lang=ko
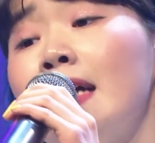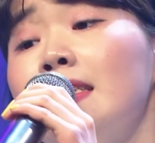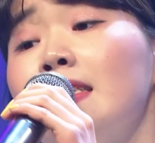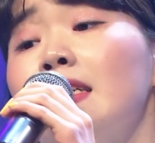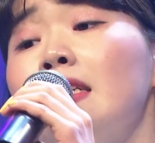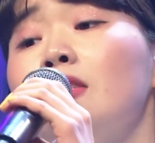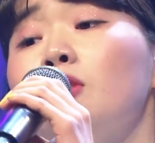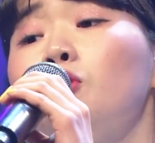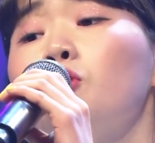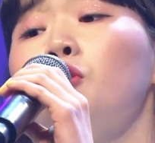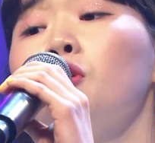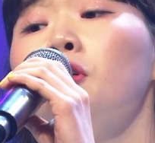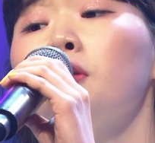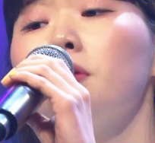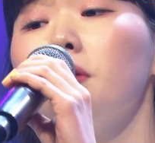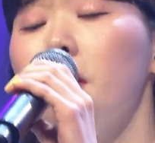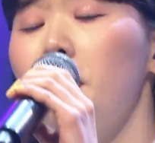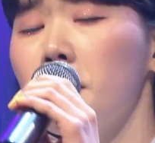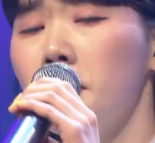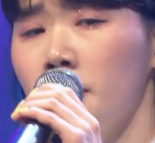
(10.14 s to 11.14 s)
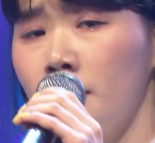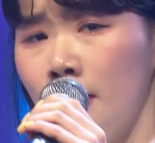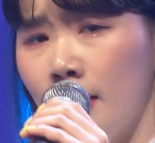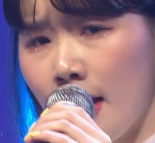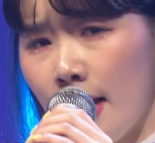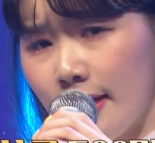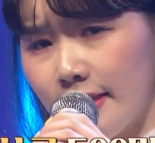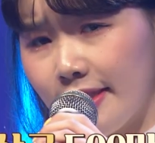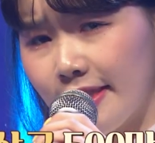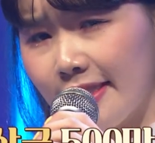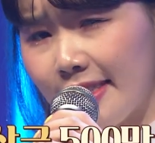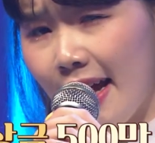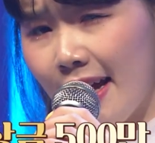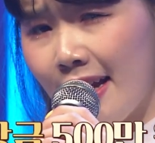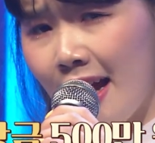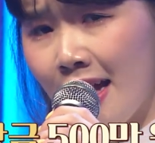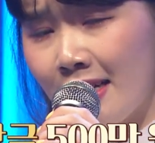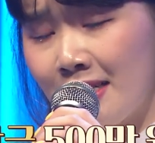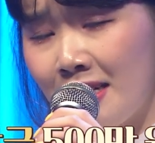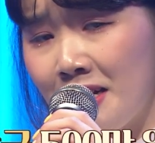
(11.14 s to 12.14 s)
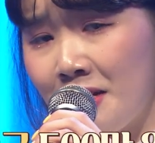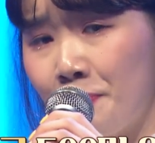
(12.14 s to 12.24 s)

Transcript: 대상 상금 500만 원과